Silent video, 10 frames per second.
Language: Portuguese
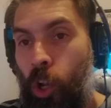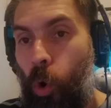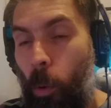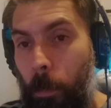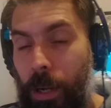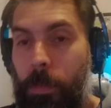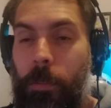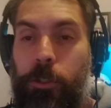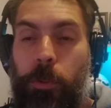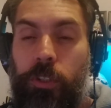como para a
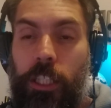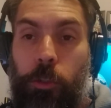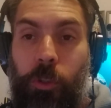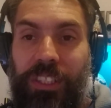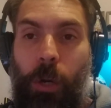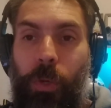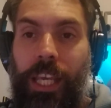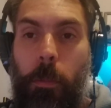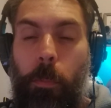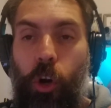PM Espírito Santo, mostrar o que,
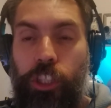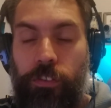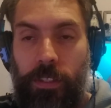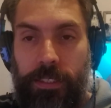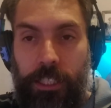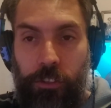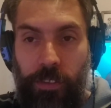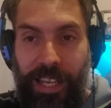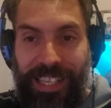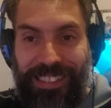que pode fazer a
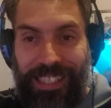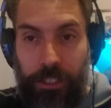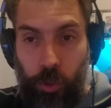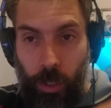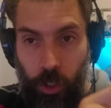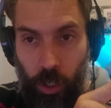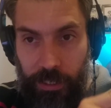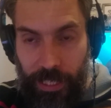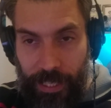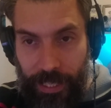diferença a sua
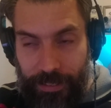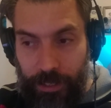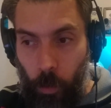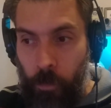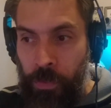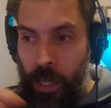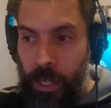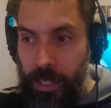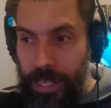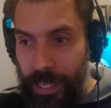nota na redação
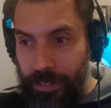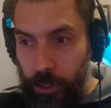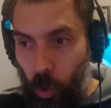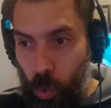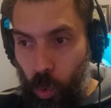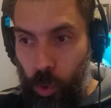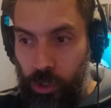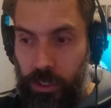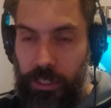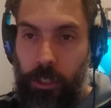nesse
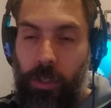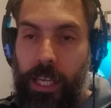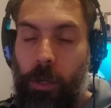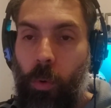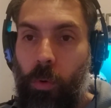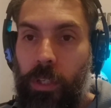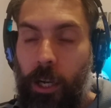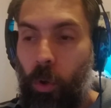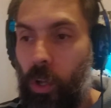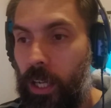concurso, estando aí na
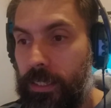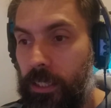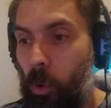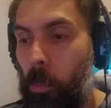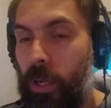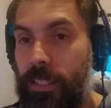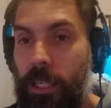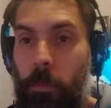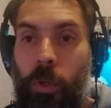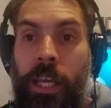colocação, por
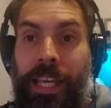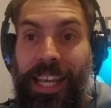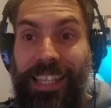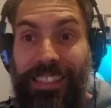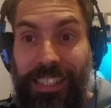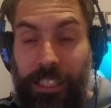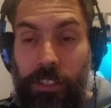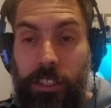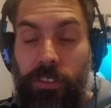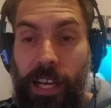exemplo, quem está
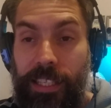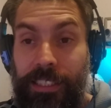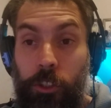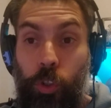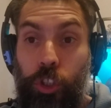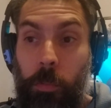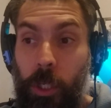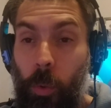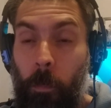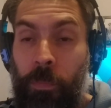dentro das vagas entre os
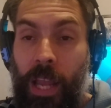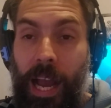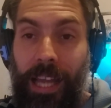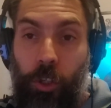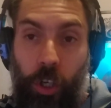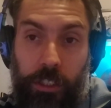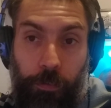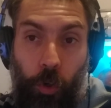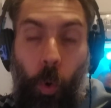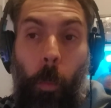mil, a nota
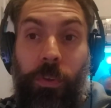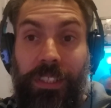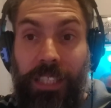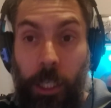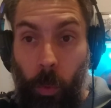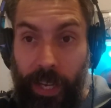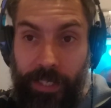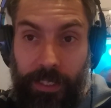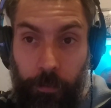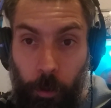ficou
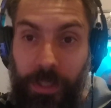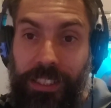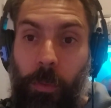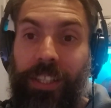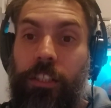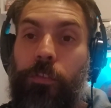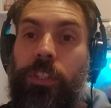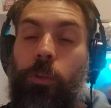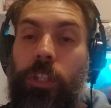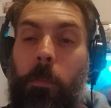50, a informação
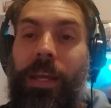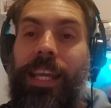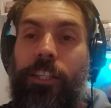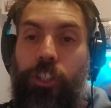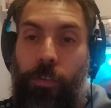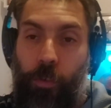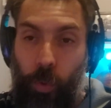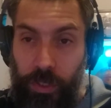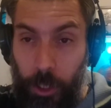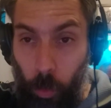extraoficial também é de que
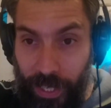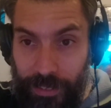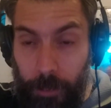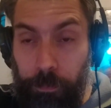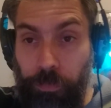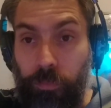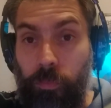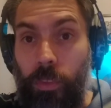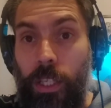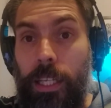ficou 50.
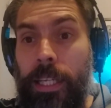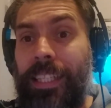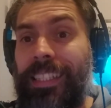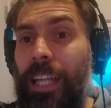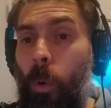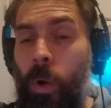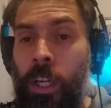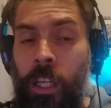Então,